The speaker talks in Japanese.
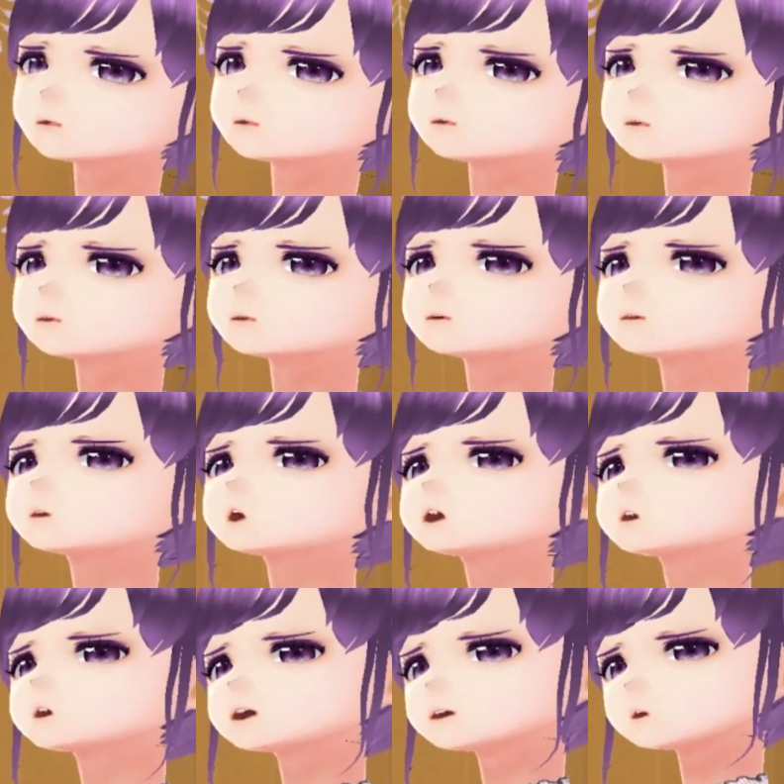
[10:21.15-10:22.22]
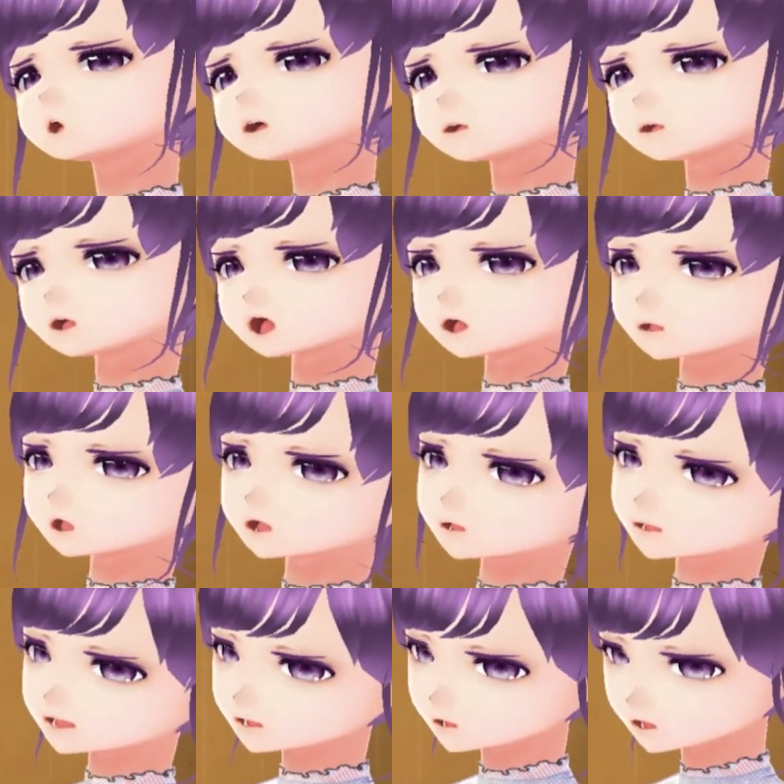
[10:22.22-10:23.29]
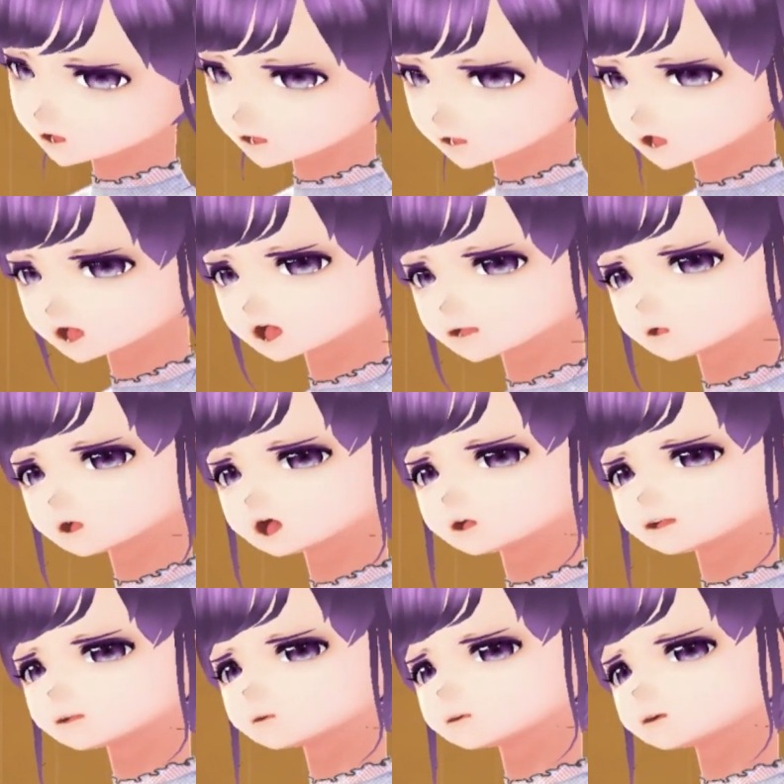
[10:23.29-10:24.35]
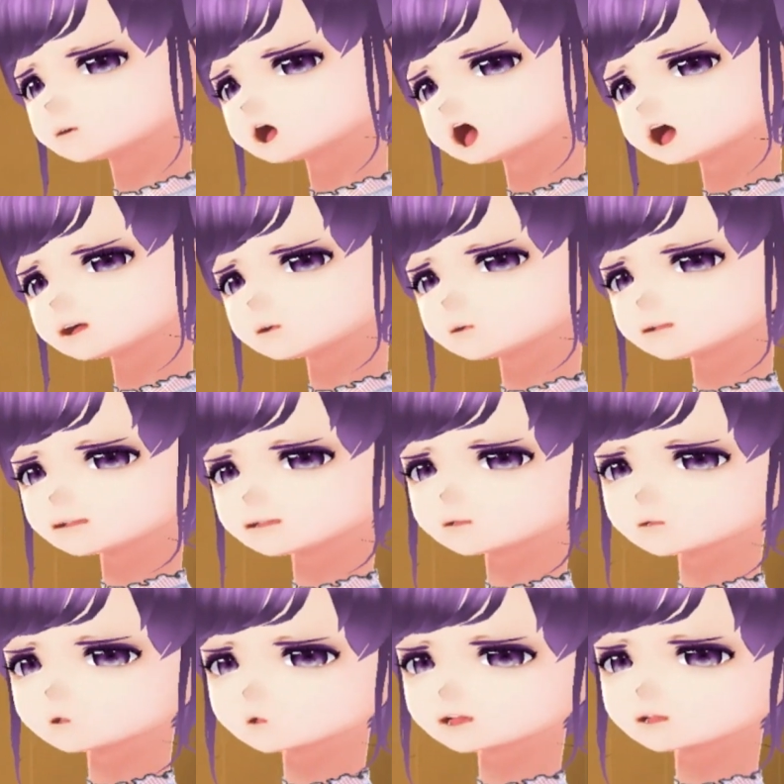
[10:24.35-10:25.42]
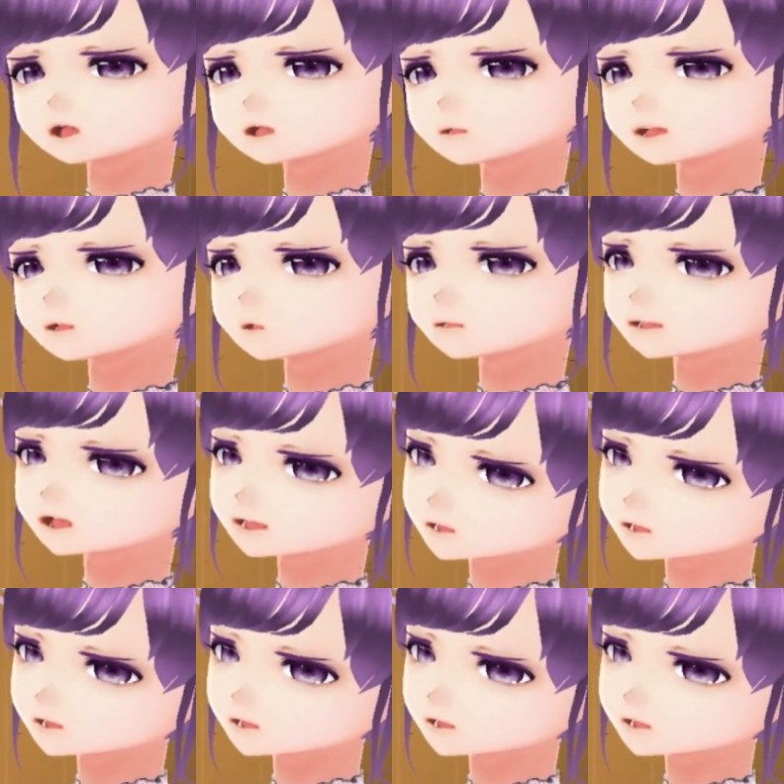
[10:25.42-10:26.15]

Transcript: そ、そんなことを言われたって、うまくいった